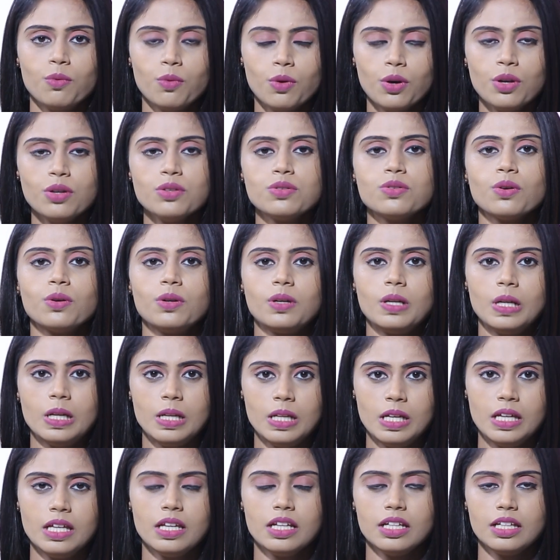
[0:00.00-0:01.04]
ஒரு சொட்டு
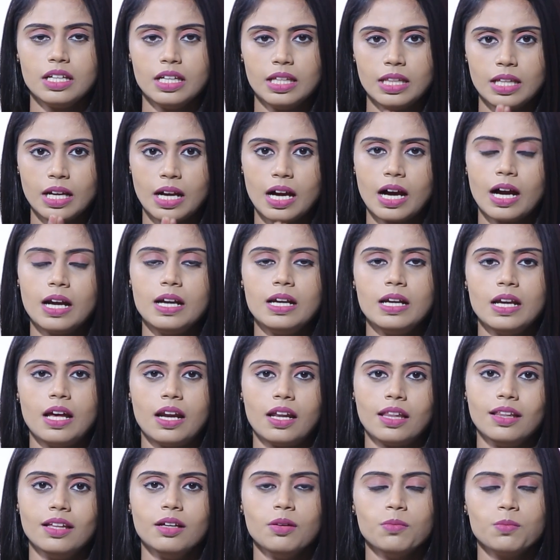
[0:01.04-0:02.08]
நீர் இந்த
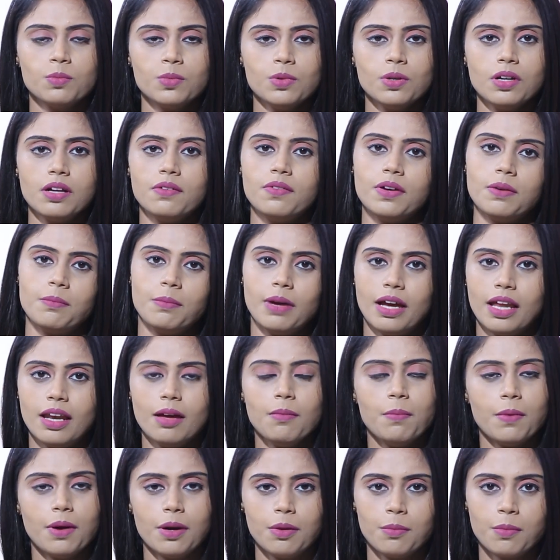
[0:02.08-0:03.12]
கல்லிருந்து மூலவர்
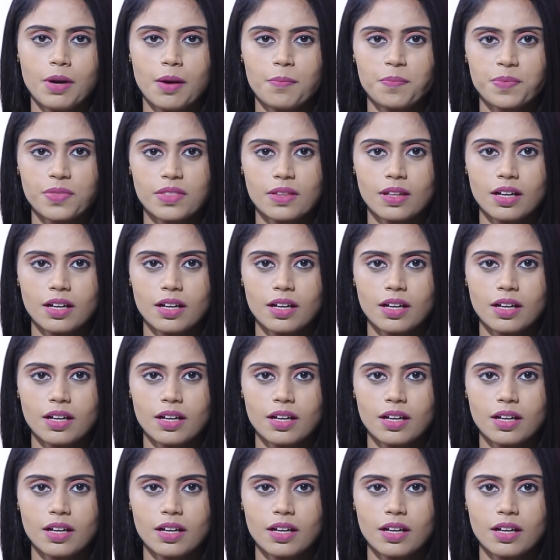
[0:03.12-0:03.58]
மேலே படுமாம்